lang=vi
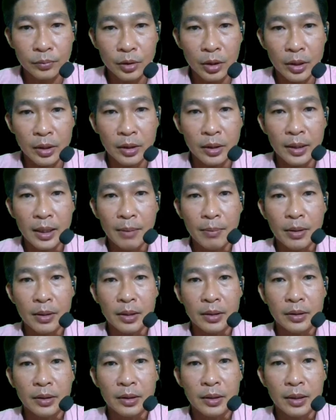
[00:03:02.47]
rồi nó ra màn
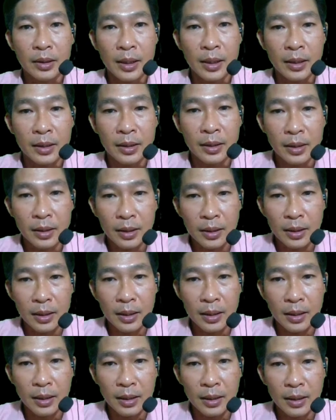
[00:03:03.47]
hình như thế này
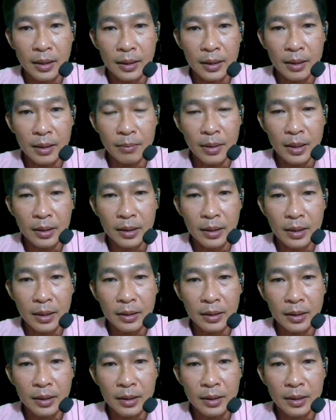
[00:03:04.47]
à, là các bạn đã
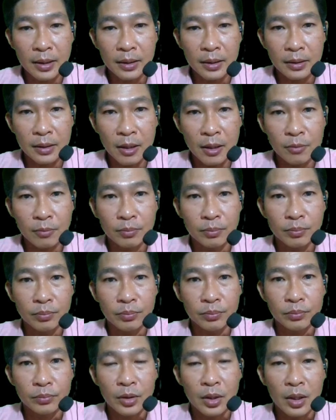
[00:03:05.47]
đăng ký à, thành công
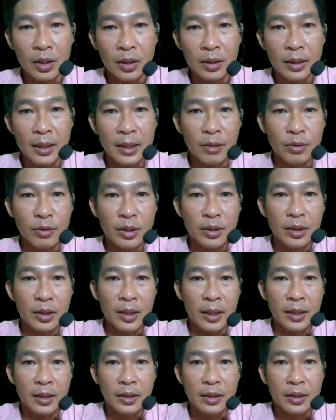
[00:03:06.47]
đó nó ra giao diện như thế
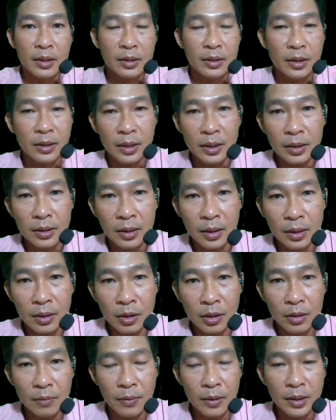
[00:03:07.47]
này như vậy thì ờ,
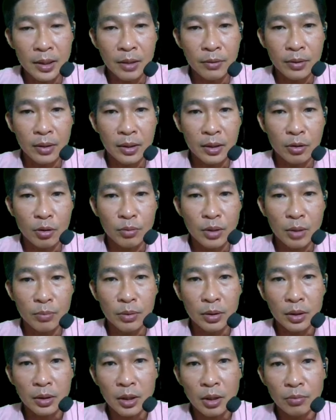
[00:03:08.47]
đối với giao diện này cũng giống
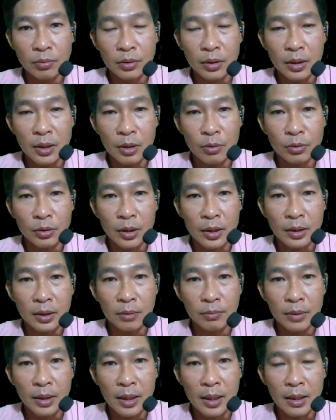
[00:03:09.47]
như desktop thì đầu tiên
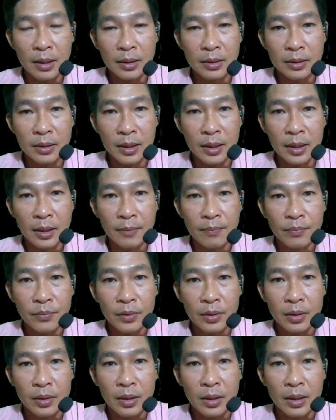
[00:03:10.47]
chúng ta sẽ
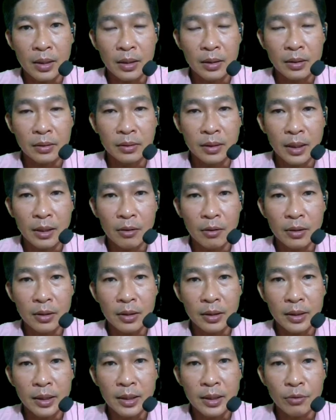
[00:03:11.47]
à, thay đổi
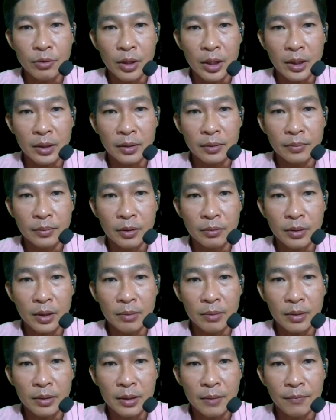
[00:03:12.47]
được cái giao diện đầu
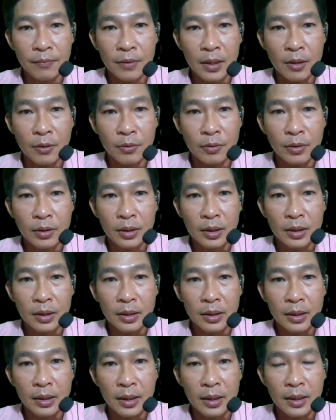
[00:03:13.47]
tiên chúng ta nhấp vào
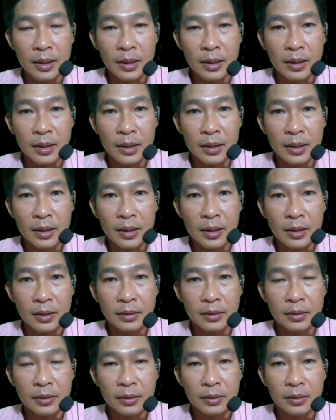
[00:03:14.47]
cái à, cái
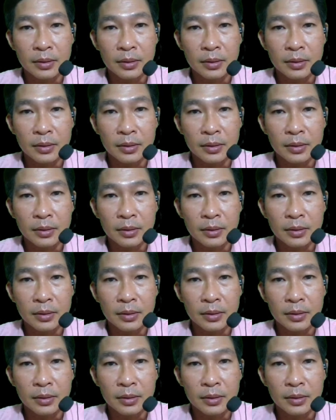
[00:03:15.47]
hình